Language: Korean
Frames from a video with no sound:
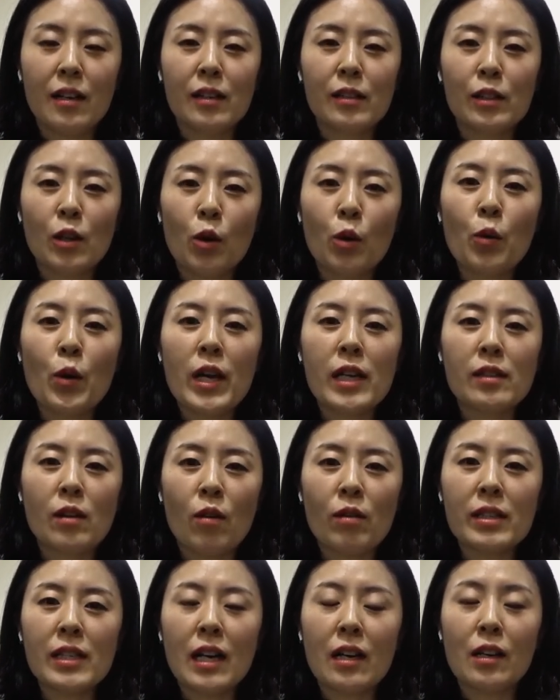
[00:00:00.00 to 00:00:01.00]
서로의
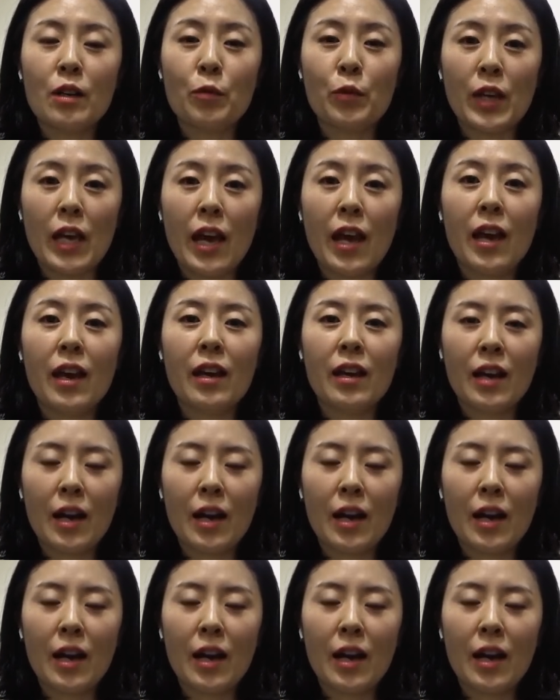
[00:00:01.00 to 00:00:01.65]
성장을 위해